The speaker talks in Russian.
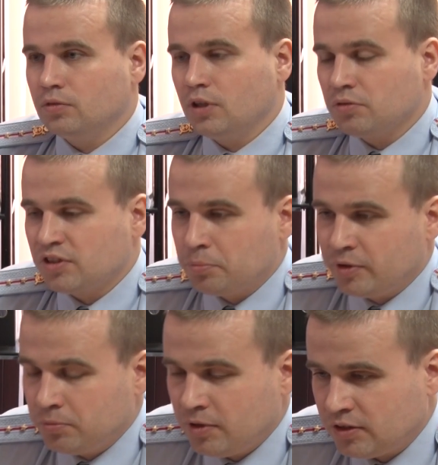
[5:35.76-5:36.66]
Но, ну, как вы сами
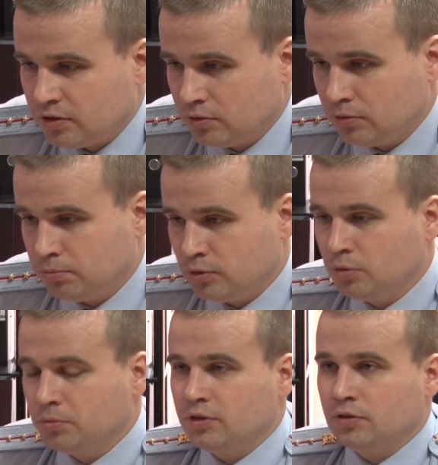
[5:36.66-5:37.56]
понимаете,
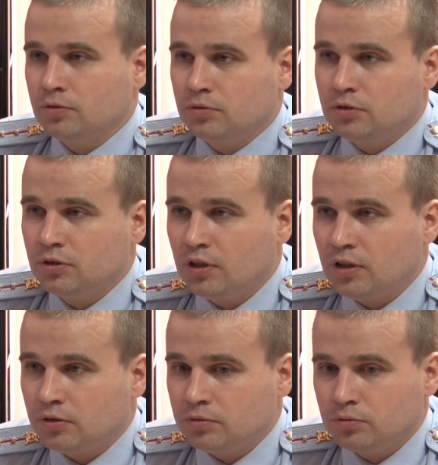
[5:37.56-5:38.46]
подобные
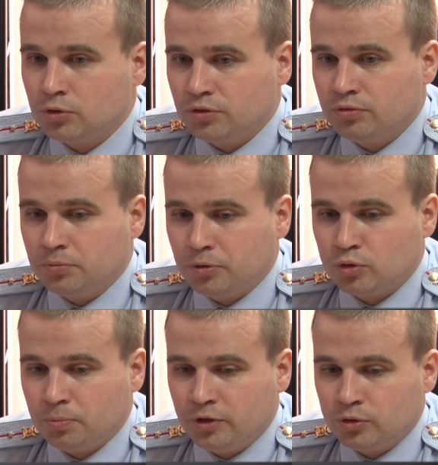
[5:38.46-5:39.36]
дела, то есть виды
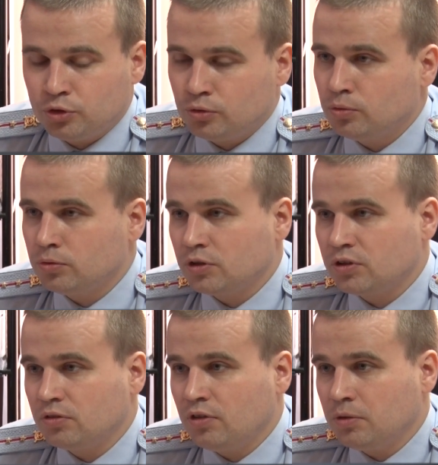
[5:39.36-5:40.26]
преступления очень трудно
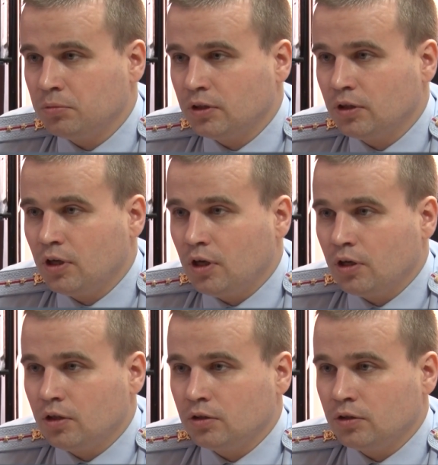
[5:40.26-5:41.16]
раскрываемые.
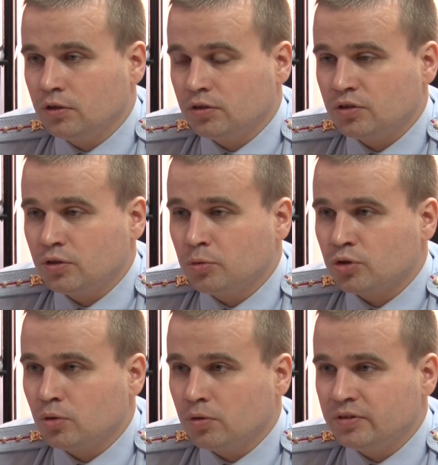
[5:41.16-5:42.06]
Э, само
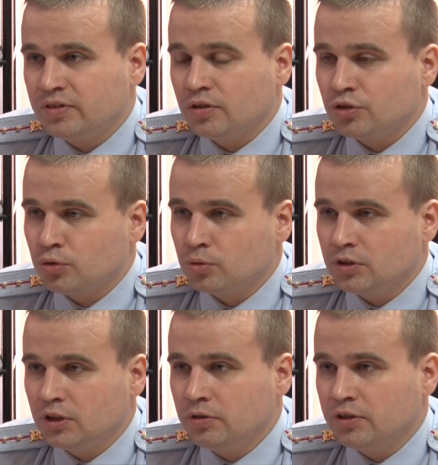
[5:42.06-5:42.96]
слово
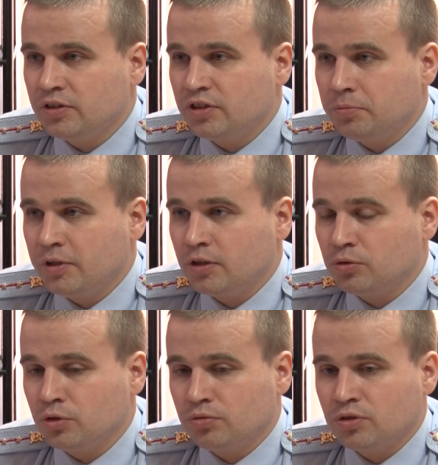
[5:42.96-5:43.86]
«дистанционно» говорит за себя,
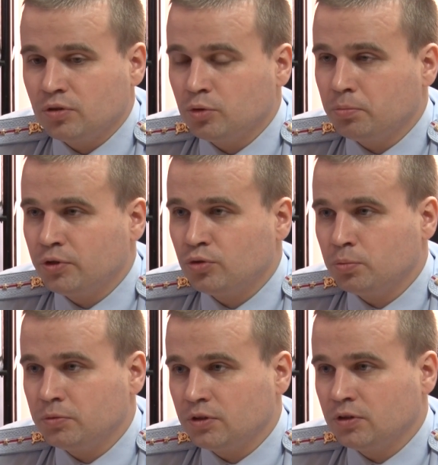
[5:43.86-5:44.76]
то есть в основном
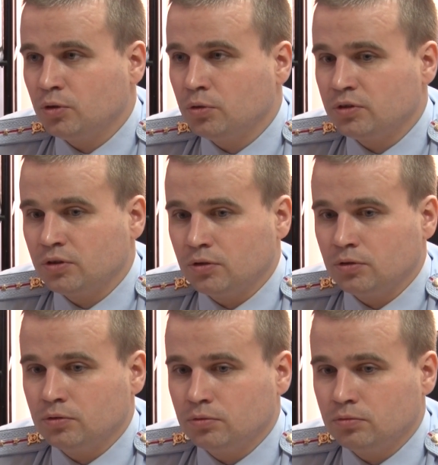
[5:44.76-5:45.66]
преступники
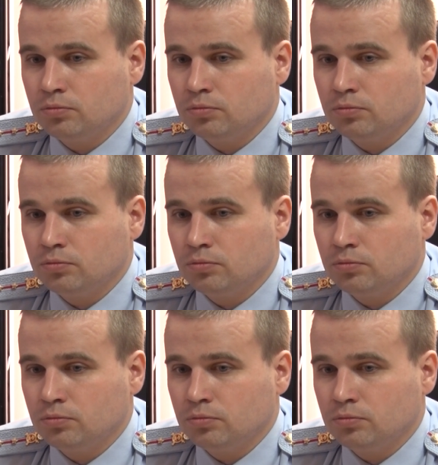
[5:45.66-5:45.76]
находятся